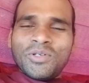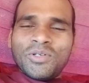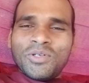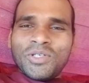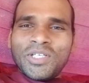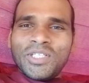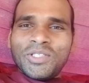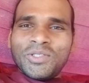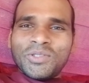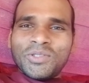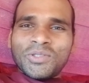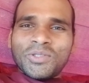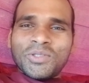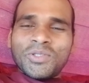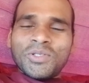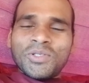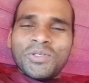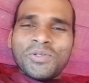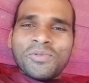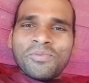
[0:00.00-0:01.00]
ओके
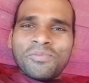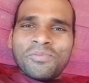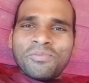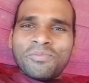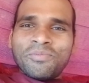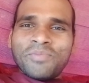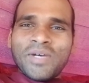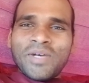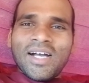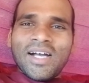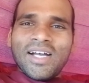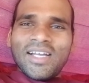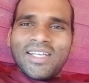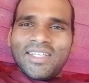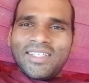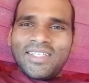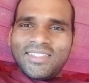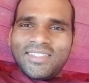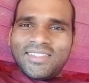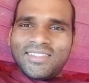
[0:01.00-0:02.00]
दोस्तों बाय